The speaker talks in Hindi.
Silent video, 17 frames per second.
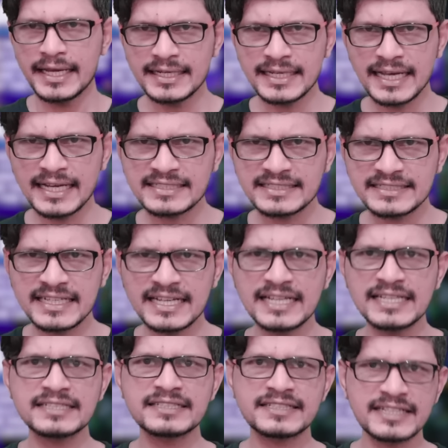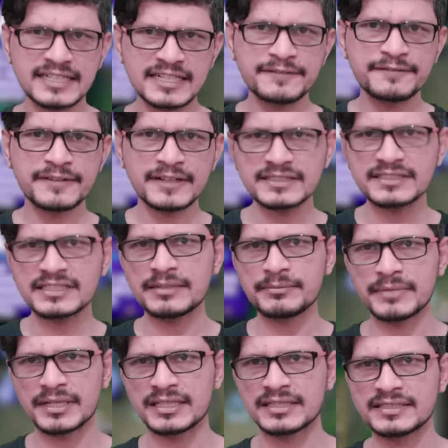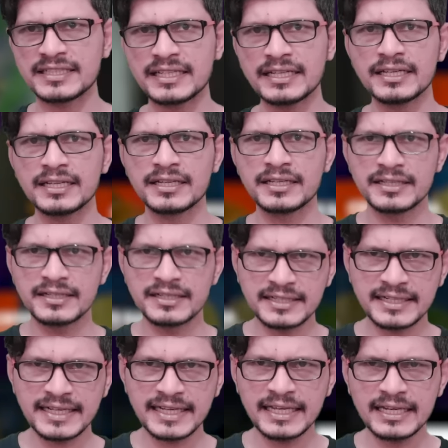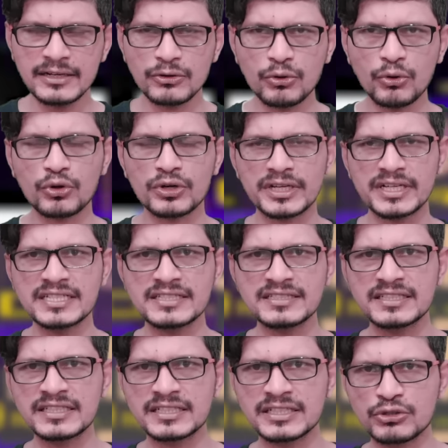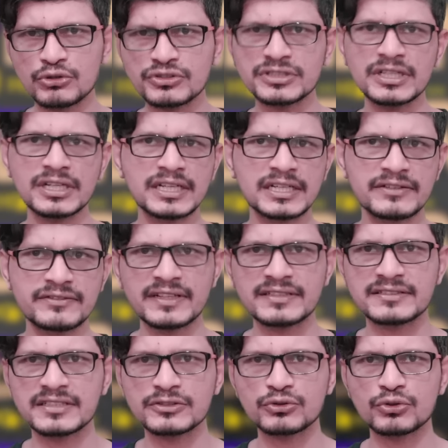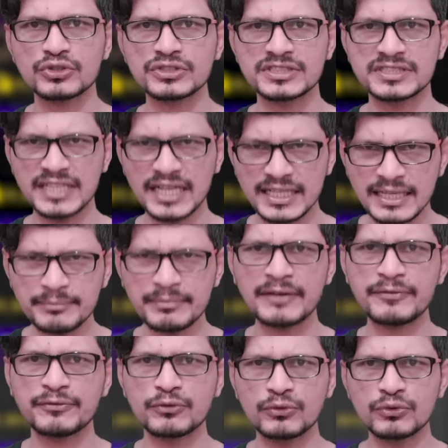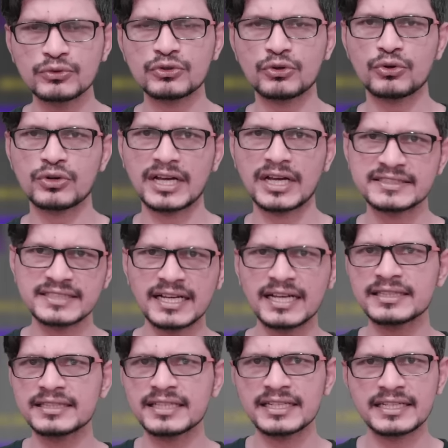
इन एक्सचेंज ट्रेडेड फंड्स की मदद से रिटेल और इंस्टीट्यूशनल इन्वेस्टर्स को ज्यादा महफूज और आसान